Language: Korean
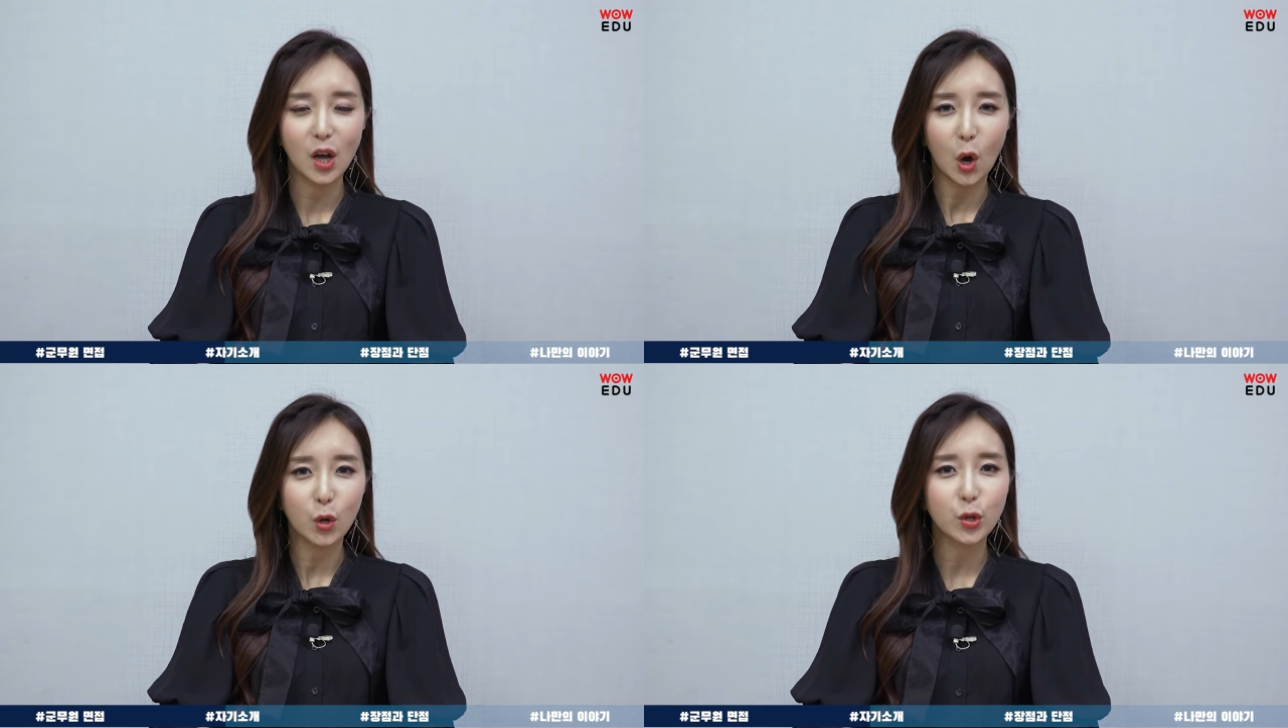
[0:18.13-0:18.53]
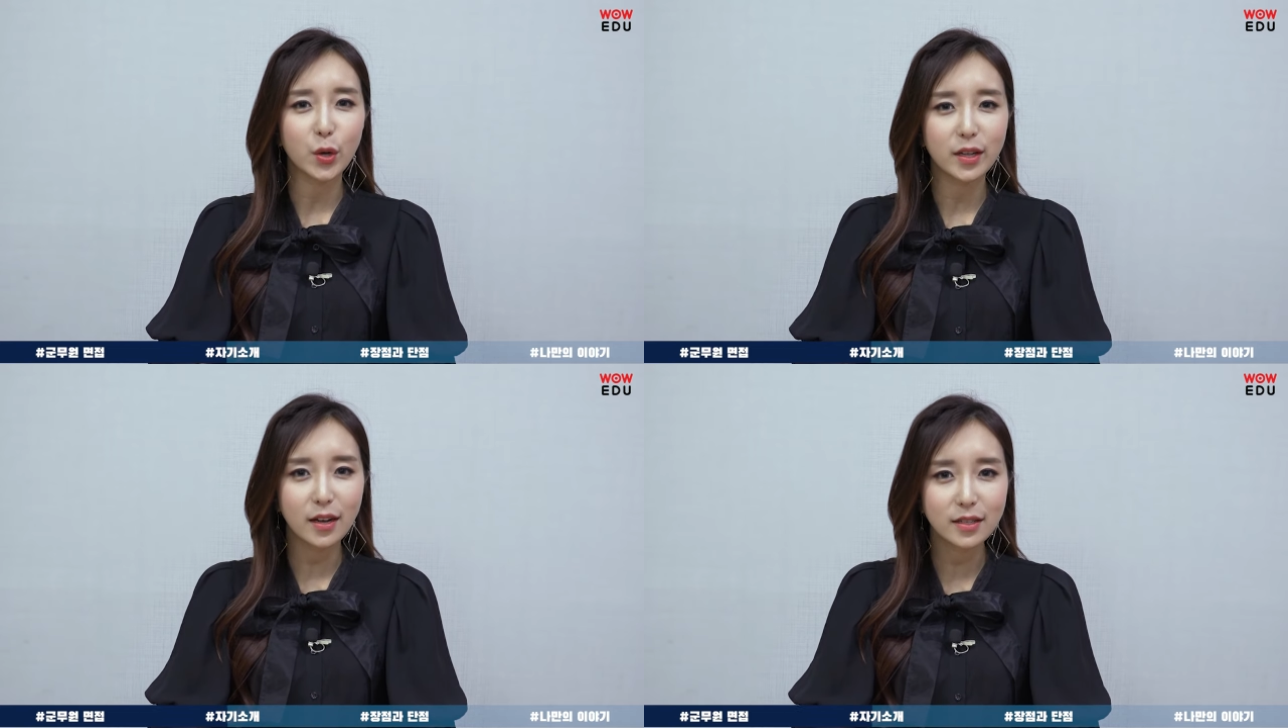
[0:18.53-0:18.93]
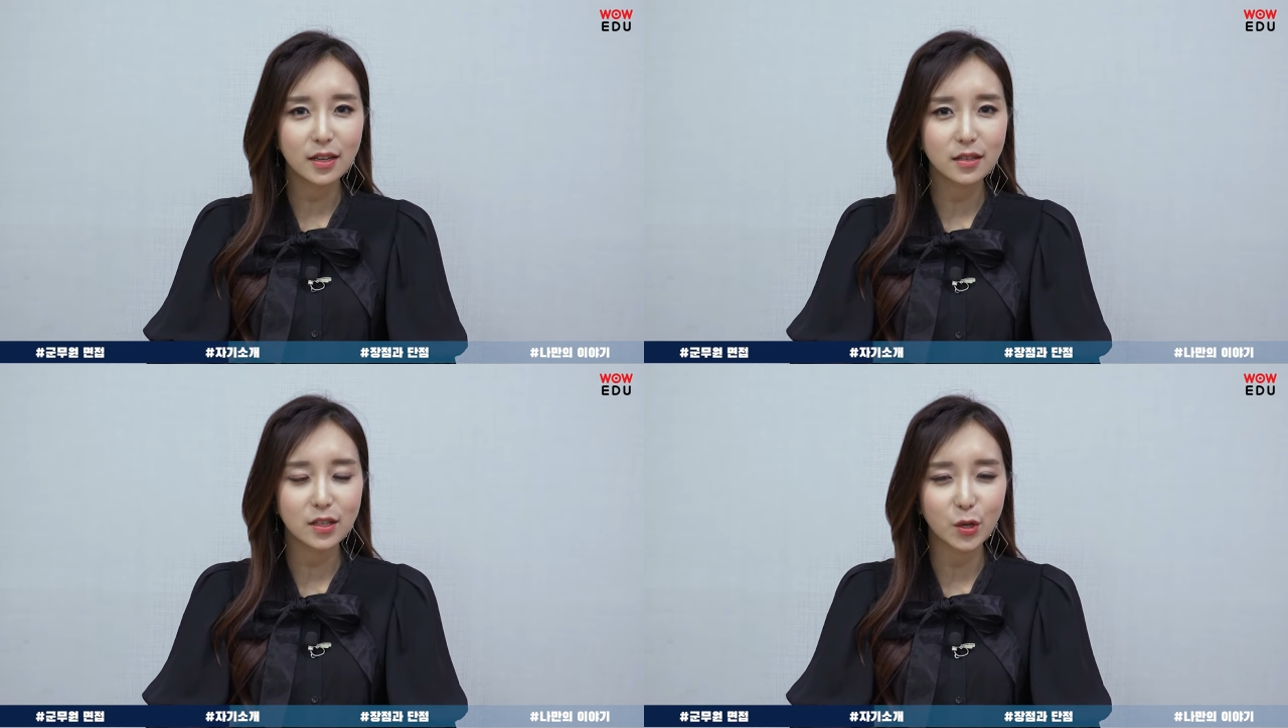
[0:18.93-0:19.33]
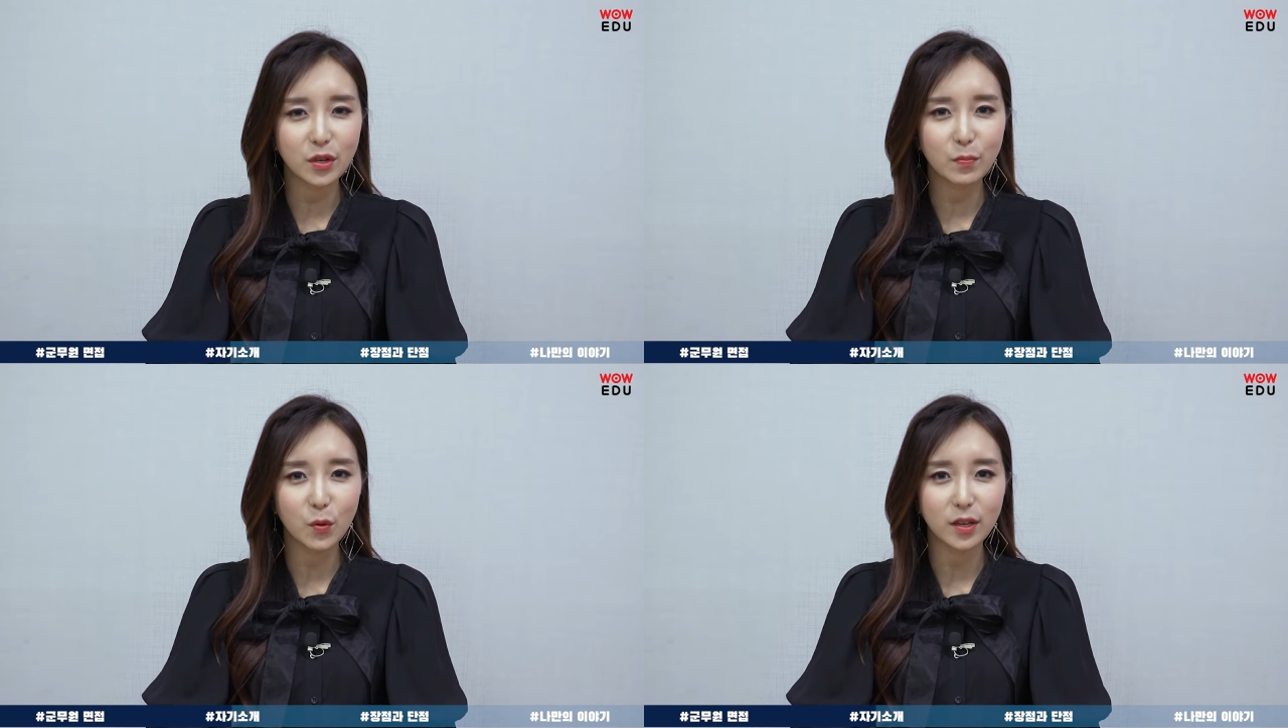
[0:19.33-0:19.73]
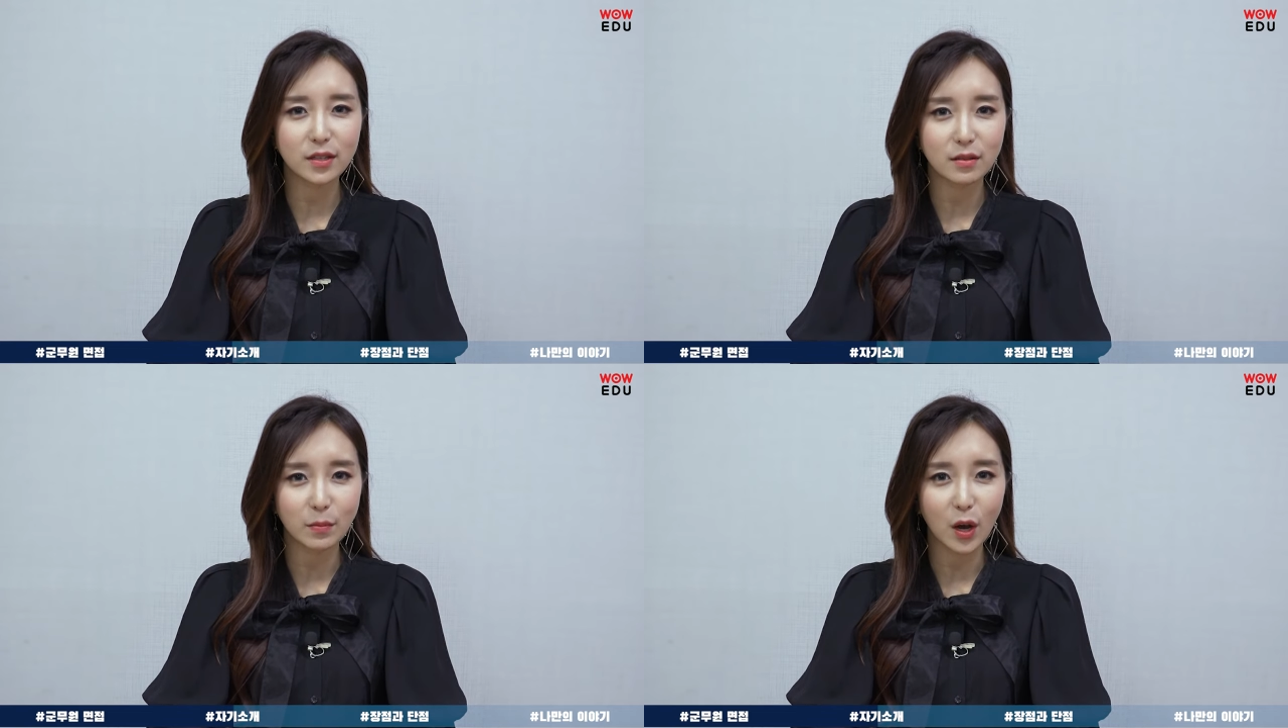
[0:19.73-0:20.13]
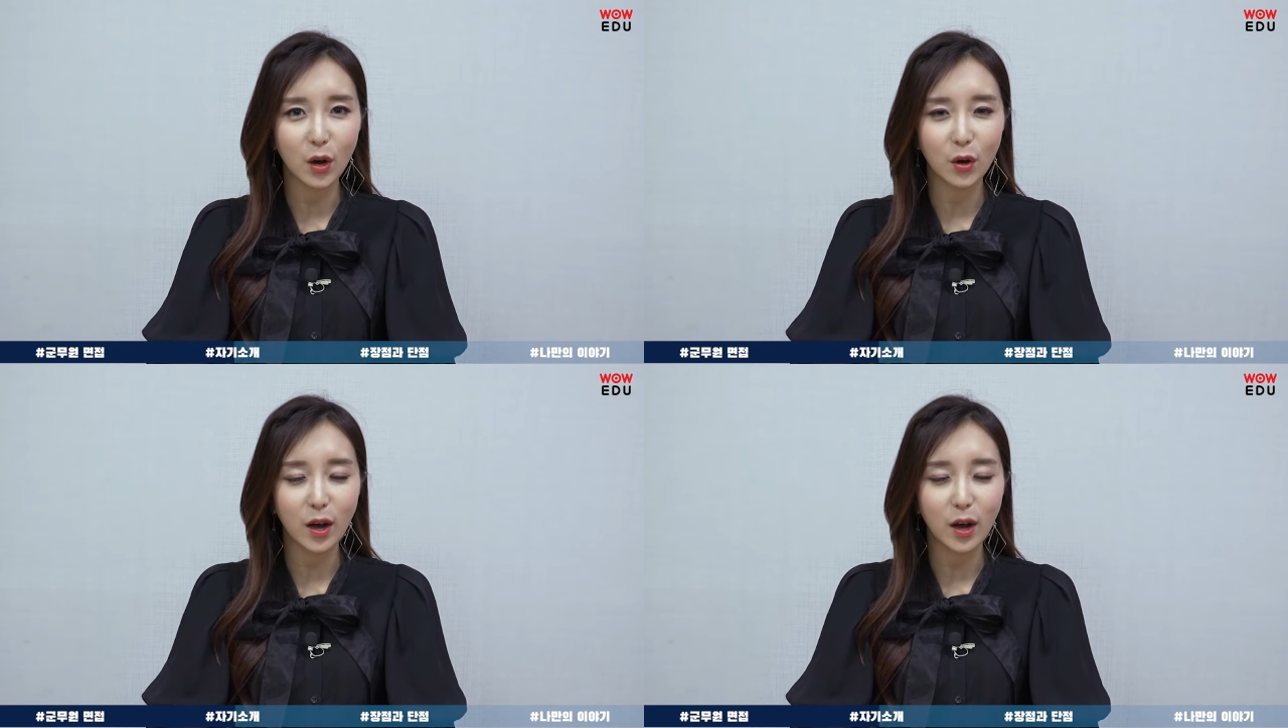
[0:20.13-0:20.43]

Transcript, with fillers: 어떠한 학창 시절을 보냈으며